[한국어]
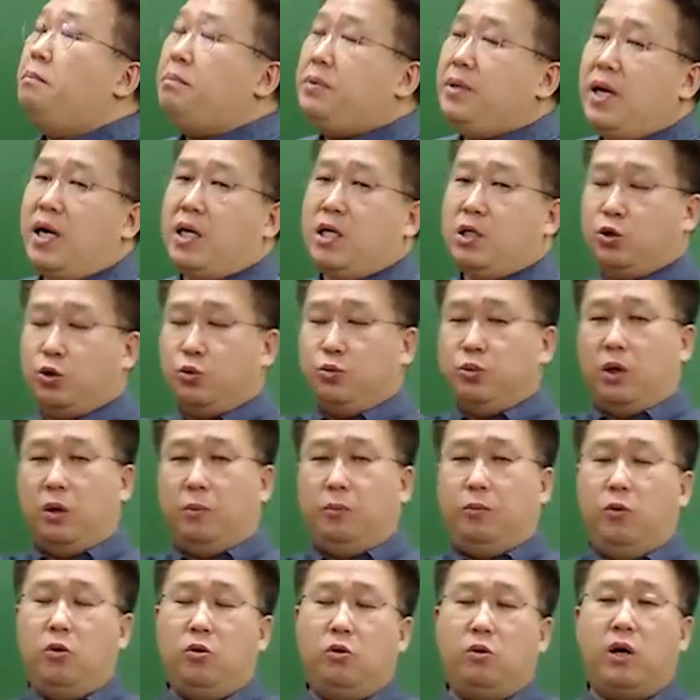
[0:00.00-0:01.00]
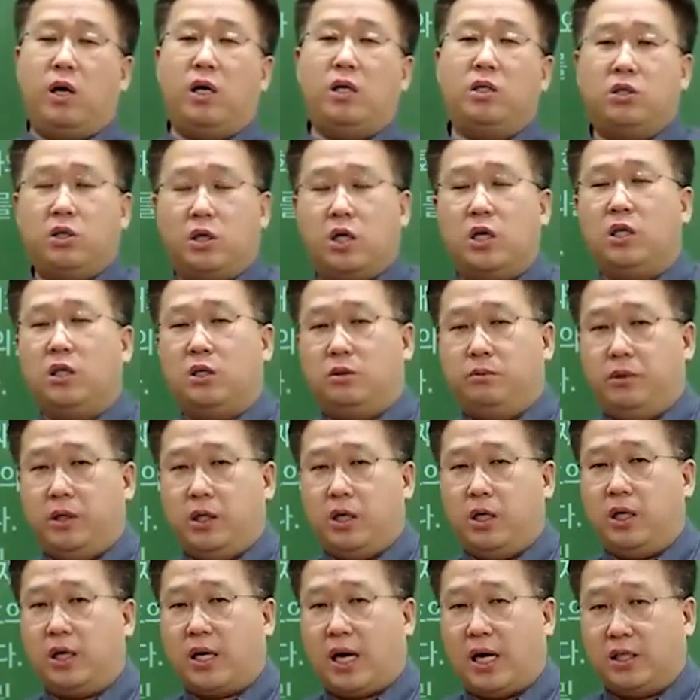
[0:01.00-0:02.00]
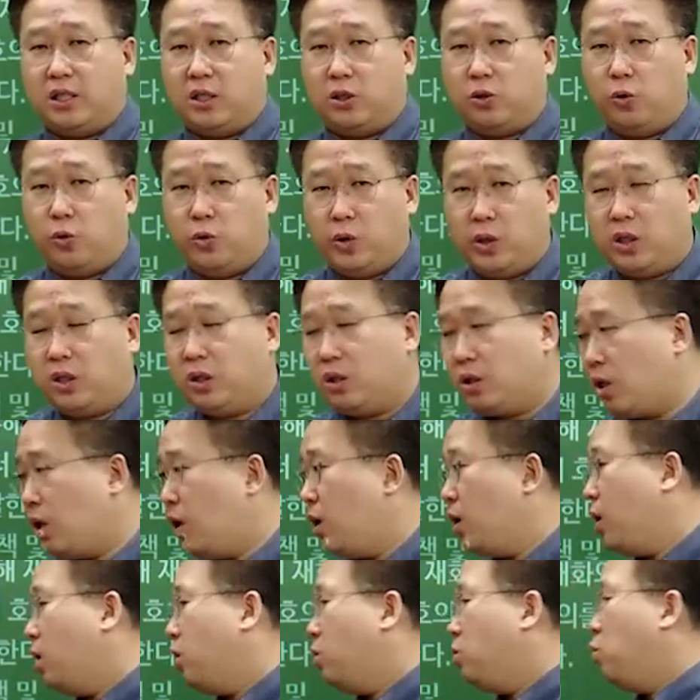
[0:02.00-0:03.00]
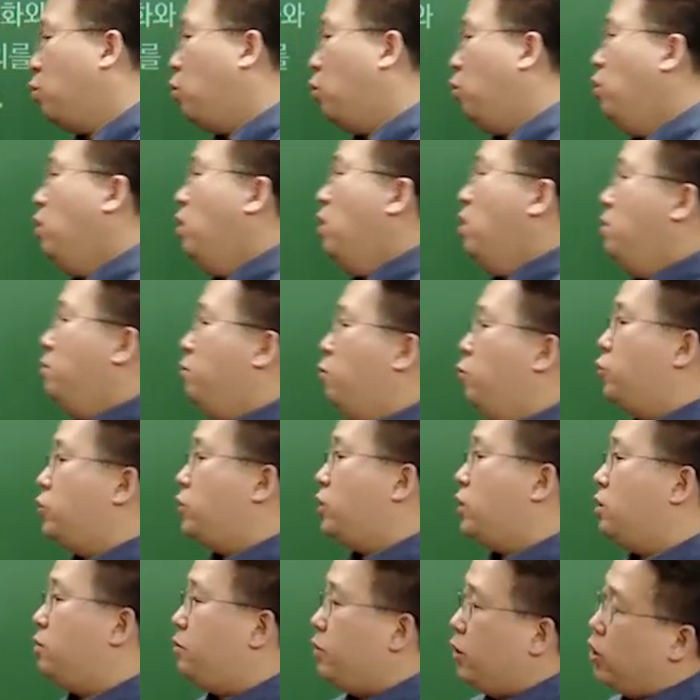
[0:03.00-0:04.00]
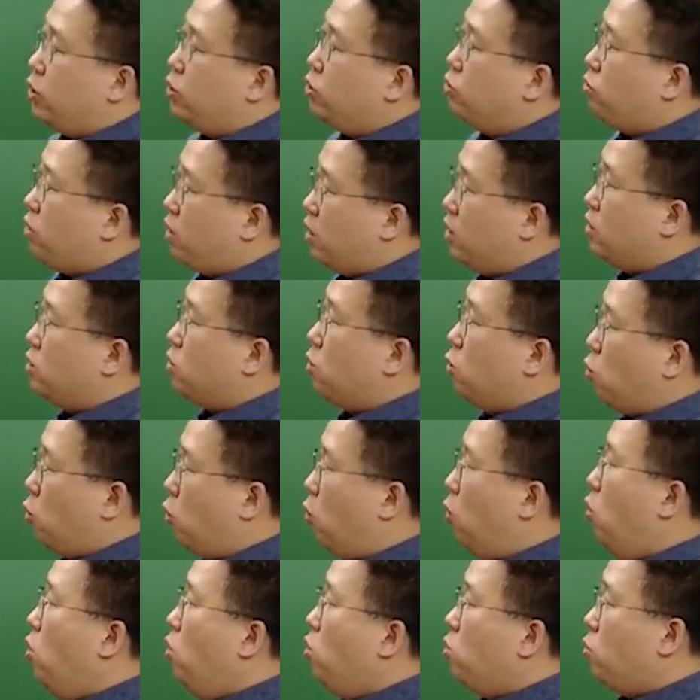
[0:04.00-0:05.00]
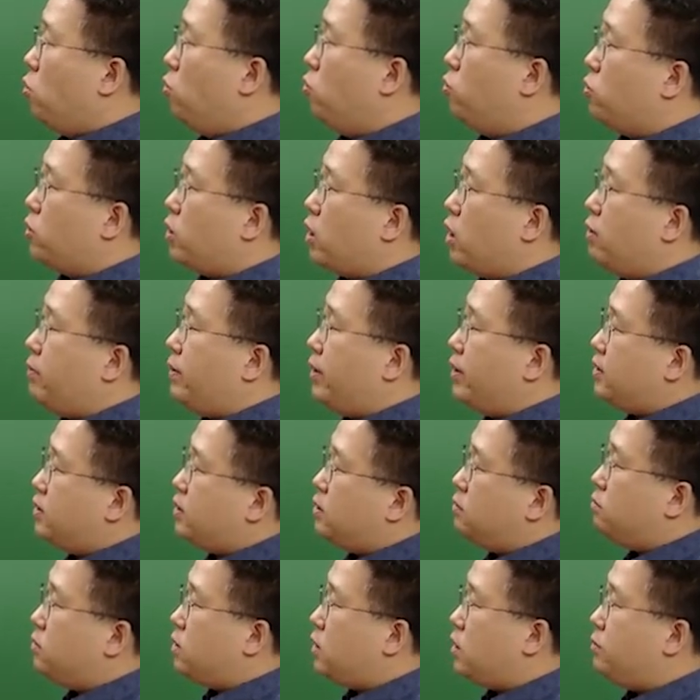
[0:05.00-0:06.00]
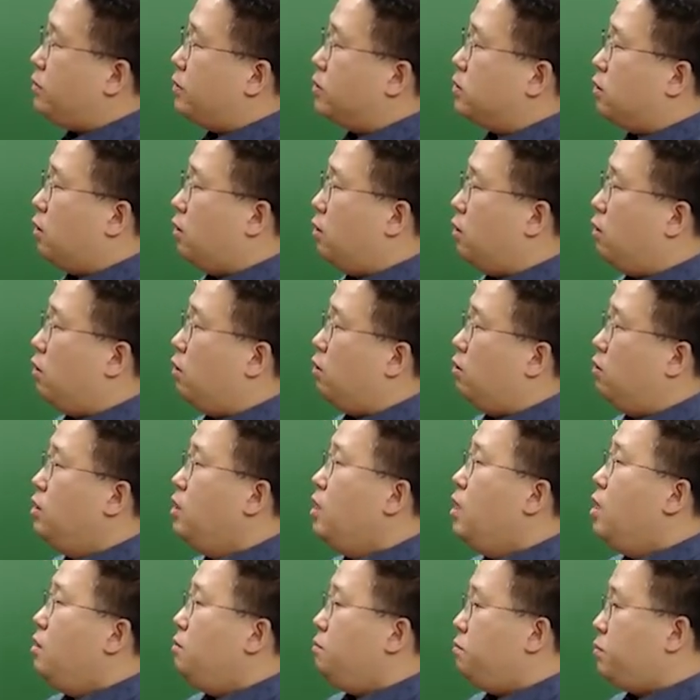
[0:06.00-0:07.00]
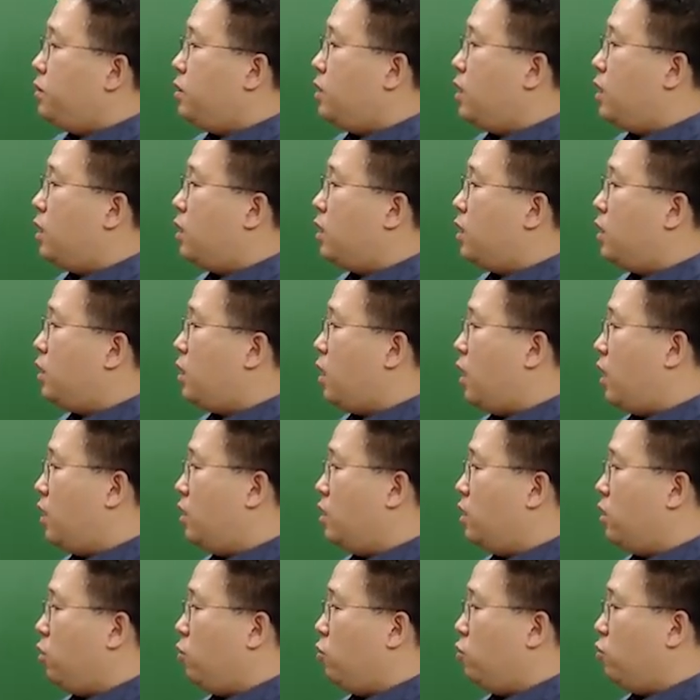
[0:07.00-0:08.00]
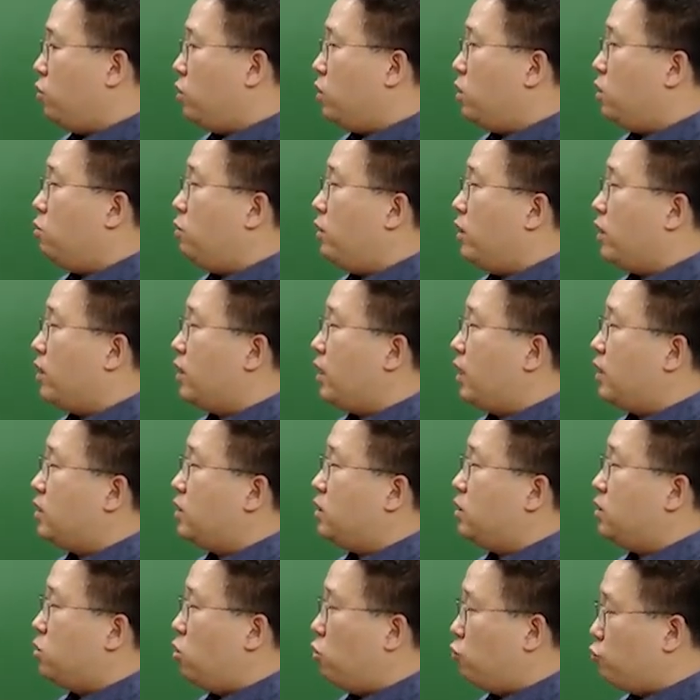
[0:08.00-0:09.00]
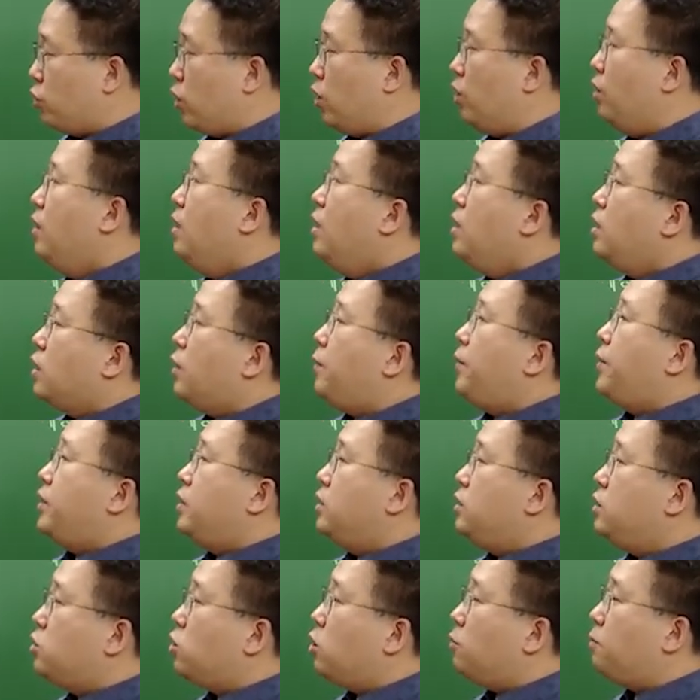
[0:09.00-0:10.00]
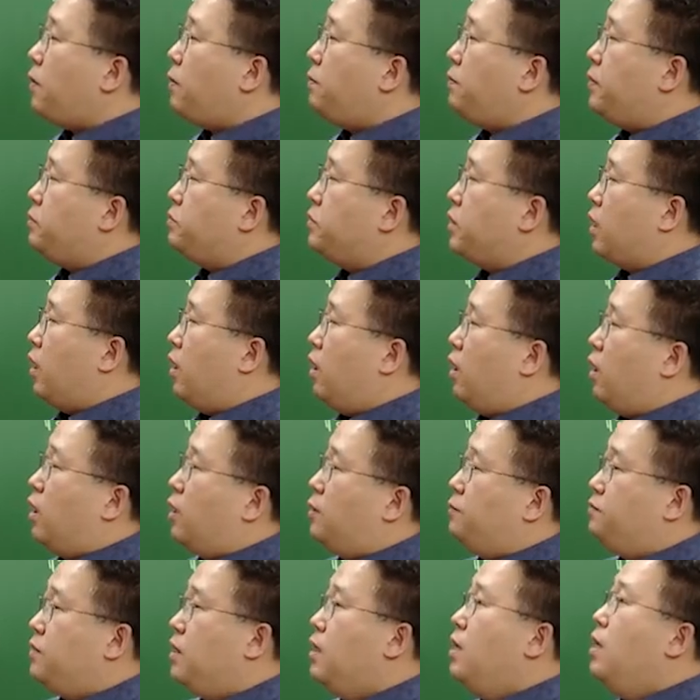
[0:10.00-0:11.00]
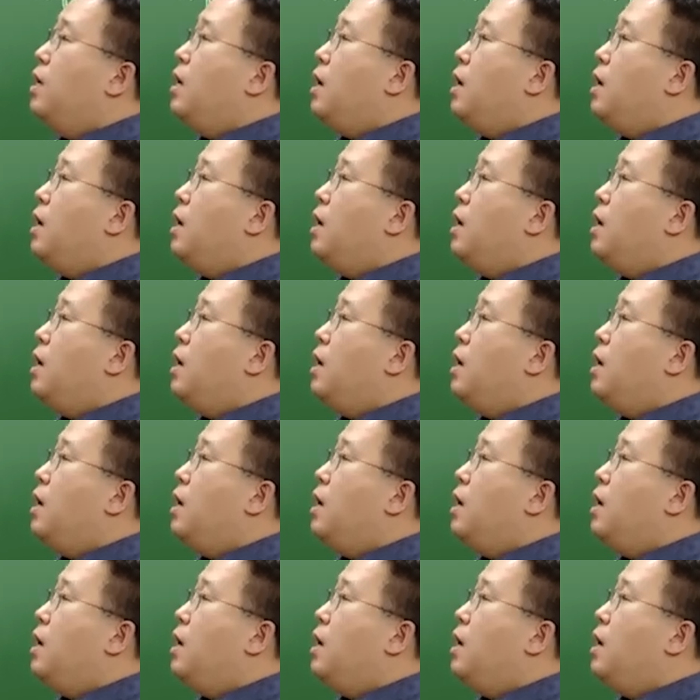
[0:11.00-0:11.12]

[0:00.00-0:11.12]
PR이 좀 더 포괄적인 의미를 가지고 있다라고 보시면 되는 거고 그렇게 말씀드리면서 PR에 대한 내용들 확인하시는 거고요. 그다음에 인적 판매입니다.